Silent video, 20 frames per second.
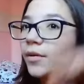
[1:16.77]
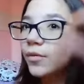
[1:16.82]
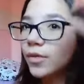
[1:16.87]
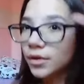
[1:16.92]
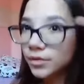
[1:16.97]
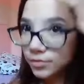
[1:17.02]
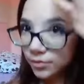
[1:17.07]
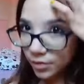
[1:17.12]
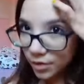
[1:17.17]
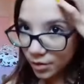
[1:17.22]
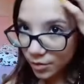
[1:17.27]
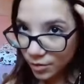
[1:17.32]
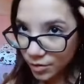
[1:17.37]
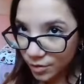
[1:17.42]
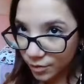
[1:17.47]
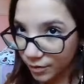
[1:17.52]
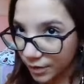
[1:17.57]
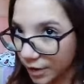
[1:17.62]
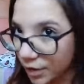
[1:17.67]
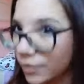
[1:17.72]
Quando eu
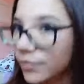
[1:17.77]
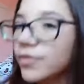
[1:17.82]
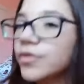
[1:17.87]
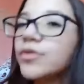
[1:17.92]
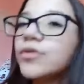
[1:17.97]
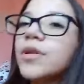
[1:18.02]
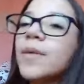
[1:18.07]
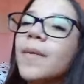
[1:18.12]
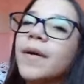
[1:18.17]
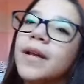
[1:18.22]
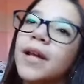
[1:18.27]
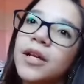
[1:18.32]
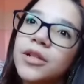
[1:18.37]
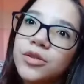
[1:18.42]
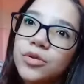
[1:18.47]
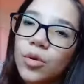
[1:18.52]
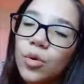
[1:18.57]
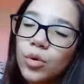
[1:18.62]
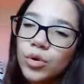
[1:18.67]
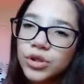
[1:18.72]
soltei o vídeo da
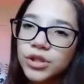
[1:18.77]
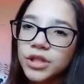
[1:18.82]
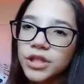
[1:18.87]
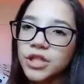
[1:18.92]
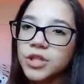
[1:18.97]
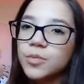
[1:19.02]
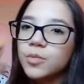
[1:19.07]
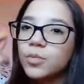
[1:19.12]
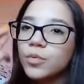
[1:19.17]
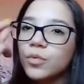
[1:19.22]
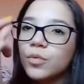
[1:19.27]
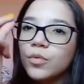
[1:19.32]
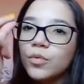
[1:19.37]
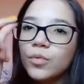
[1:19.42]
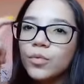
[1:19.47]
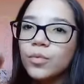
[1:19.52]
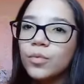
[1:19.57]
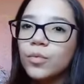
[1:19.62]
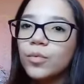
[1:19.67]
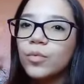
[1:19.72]
maquiagem roxa, que tipo,
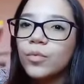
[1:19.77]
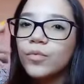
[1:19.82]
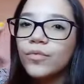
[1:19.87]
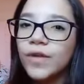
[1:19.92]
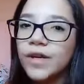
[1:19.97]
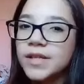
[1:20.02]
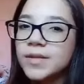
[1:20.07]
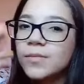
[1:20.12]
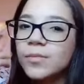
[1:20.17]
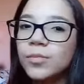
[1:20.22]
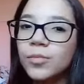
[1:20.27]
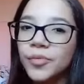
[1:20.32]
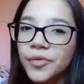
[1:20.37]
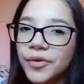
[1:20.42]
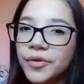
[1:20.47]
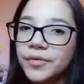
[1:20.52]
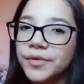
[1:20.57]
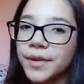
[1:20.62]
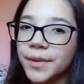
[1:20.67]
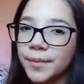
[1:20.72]
faz
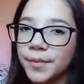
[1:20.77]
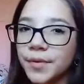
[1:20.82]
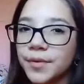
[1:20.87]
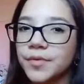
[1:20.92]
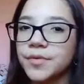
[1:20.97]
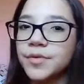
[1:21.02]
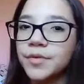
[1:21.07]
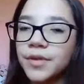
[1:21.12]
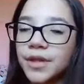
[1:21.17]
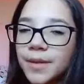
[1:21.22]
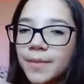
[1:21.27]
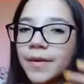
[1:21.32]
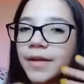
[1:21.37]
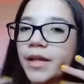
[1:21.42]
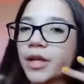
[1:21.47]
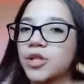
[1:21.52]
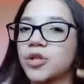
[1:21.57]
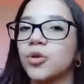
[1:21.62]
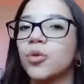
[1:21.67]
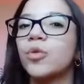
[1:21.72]
muito tempo que eu soltei
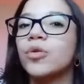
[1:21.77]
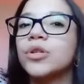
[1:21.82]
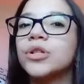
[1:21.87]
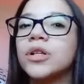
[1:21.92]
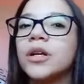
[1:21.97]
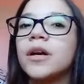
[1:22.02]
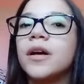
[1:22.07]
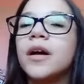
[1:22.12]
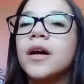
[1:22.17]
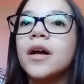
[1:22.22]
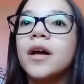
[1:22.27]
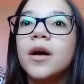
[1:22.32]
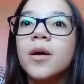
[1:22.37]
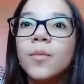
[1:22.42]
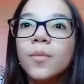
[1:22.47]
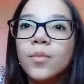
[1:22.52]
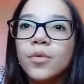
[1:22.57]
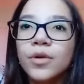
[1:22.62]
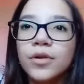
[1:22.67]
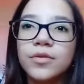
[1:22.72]
maquiagem roxa,
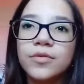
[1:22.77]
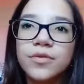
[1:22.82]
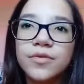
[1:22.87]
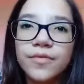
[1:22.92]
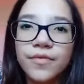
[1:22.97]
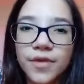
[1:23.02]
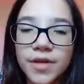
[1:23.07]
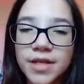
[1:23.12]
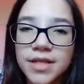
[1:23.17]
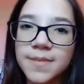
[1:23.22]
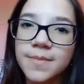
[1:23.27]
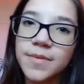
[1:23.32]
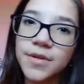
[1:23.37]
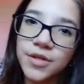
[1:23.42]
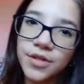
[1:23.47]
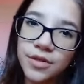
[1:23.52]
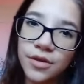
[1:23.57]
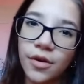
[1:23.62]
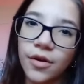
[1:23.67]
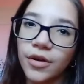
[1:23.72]
Muitos fãs
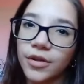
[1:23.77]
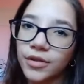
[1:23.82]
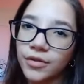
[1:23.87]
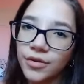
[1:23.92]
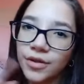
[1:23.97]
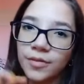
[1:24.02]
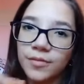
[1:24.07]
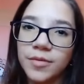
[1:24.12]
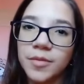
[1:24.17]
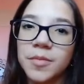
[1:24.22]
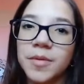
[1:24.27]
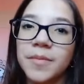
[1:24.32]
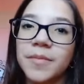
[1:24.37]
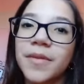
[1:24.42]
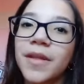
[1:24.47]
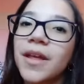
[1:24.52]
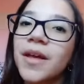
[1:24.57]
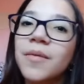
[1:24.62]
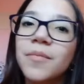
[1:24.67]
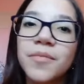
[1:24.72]
pediram. oh, eu tô olhando pra mim.
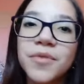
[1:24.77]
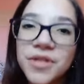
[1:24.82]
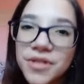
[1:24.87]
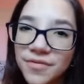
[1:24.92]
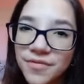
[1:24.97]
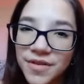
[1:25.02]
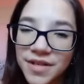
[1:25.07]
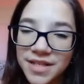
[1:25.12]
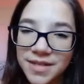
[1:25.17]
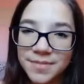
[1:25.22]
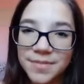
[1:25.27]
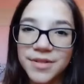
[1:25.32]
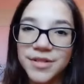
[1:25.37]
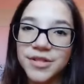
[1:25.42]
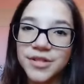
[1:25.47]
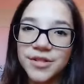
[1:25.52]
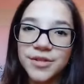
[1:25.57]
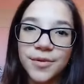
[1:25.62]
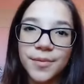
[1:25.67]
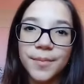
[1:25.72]
Muitos fãs
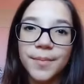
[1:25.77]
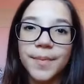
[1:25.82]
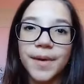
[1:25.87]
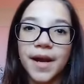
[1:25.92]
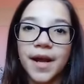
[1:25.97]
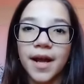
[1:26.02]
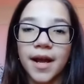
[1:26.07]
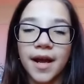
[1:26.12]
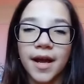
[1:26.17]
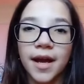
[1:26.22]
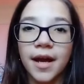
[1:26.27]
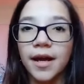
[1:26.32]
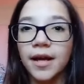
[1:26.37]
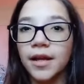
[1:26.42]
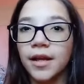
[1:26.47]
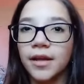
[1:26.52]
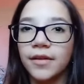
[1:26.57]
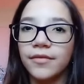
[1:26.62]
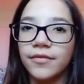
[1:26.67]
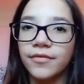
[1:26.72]
pediram pra
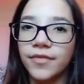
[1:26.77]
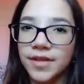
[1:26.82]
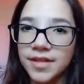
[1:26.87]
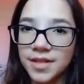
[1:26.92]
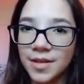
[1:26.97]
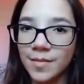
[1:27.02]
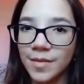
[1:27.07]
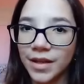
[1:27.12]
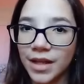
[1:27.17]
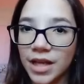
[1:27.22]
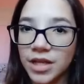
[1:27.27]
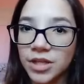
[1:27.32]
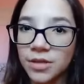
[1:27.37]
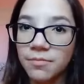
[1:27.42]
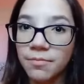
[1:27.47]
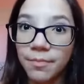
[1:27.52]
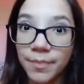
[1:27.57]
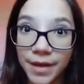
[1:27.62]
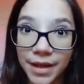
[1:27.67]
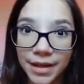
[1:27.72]
fazer a maquiagem
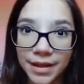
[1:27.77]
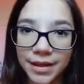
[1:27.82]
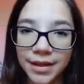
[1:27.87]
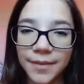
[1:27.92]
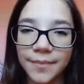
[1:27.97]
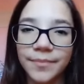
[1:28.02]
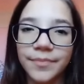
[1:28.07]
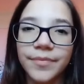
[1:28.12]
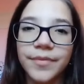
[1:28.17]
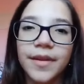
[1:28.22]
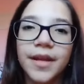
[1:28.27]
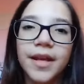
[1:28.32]
preta.